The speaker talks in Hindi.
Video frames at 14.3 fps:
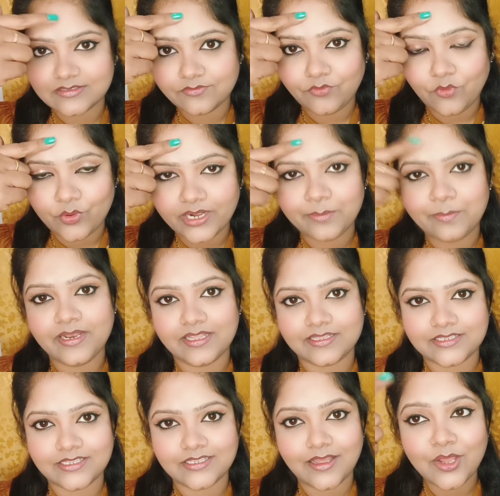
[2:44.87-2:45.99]
फोरहेड पर
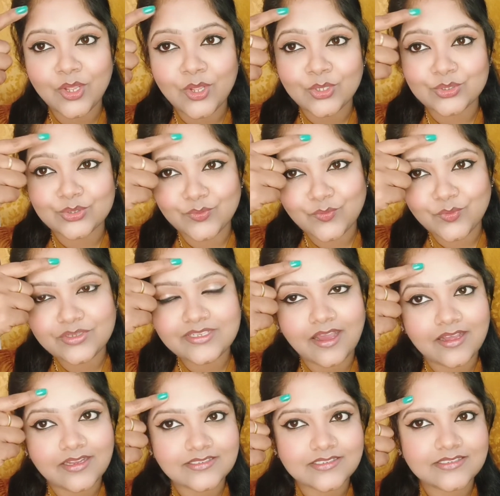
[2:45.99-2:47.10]
लगता था तो वो
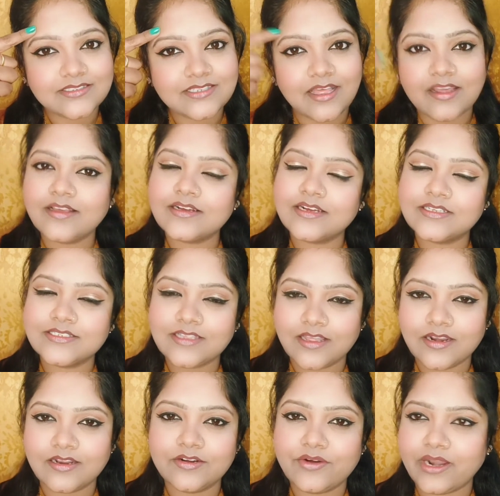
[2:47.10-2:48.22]
यहाँ से सारा का
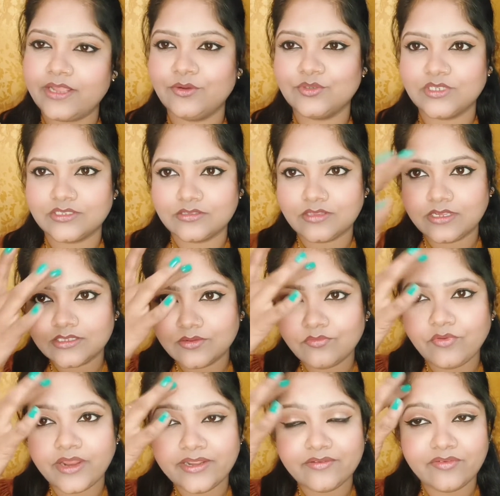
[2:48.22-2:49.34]
सारा ड्राई हो जाता था एकदम
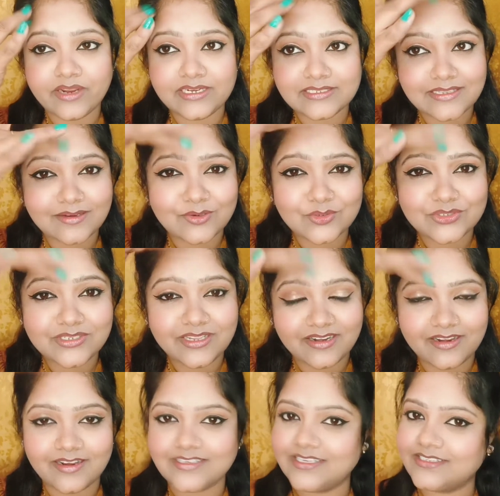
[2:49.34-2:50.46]
वाइट वाइट सा कुछ
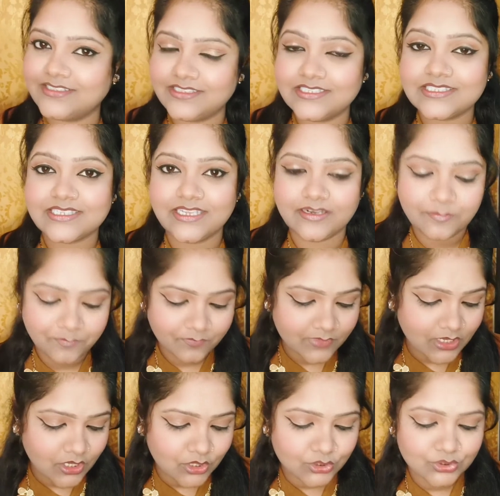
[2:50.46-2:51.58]
गिरने लग जाती थी स्किन
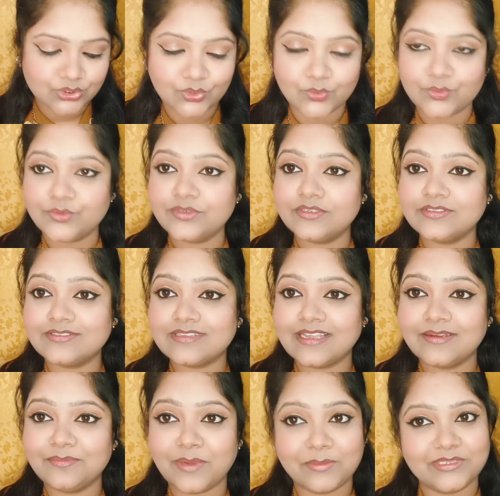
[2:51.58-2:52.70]
सो
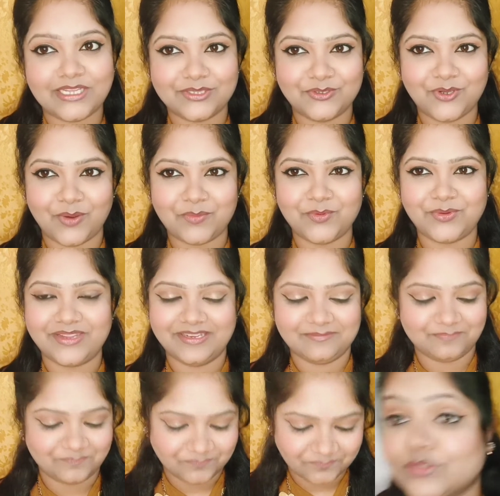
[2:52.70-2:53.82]
so, मैं बताती हूँ आपको ओके
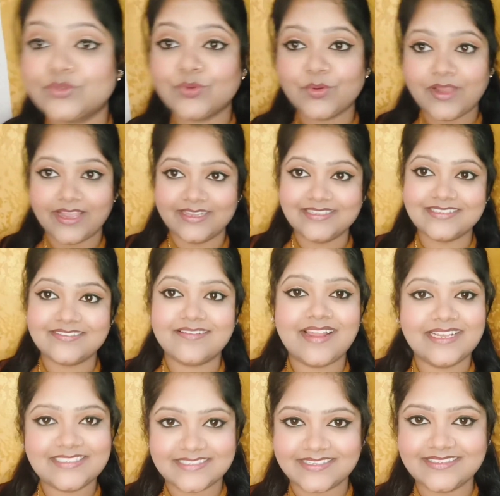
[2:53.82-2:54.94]
तो गाइज
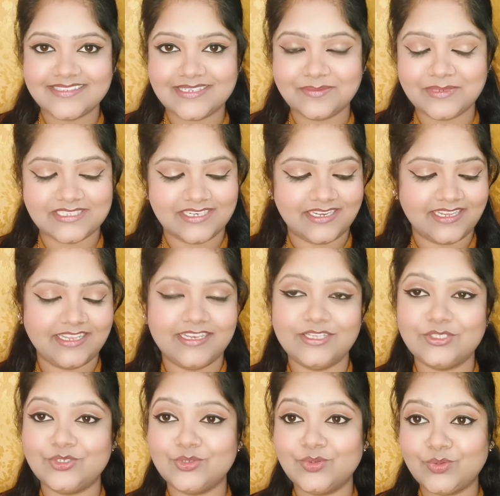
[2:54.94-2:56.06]
ड्राई स्किन से बचने के लिए
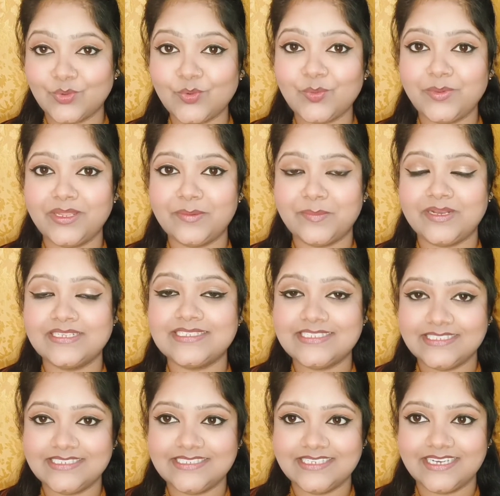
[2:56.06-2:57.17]
जो दो मेरे पास
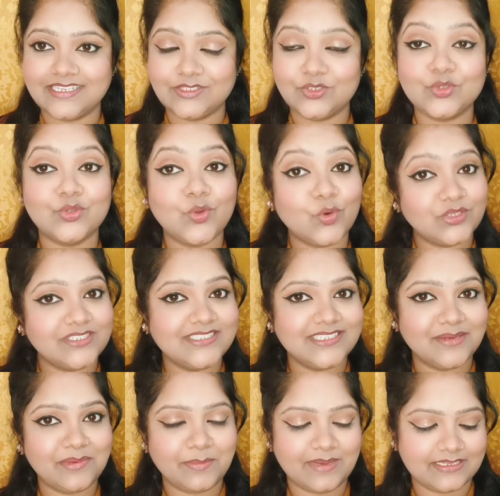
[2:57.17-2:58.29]
चीज़ें जो दो चीज़ें
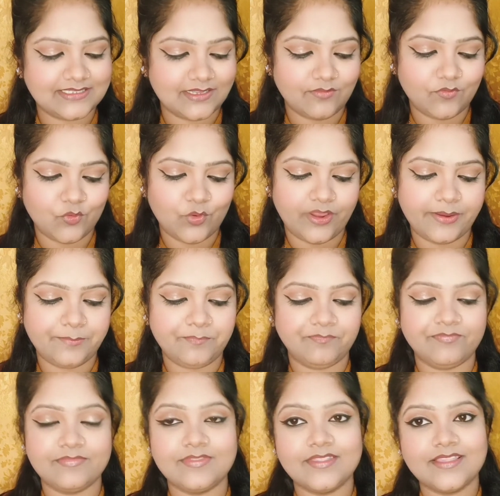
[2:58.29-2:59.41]
मेरे पास है वो है
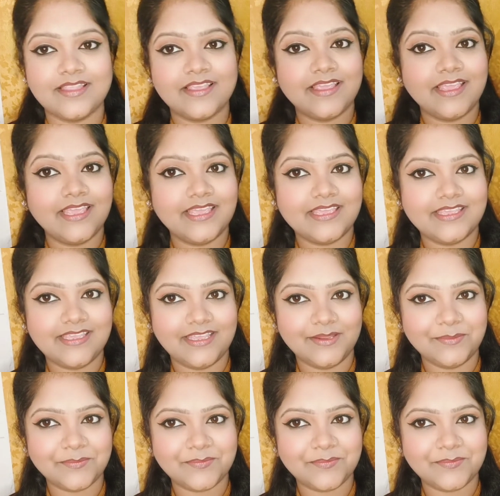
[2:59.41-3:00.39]
एक ये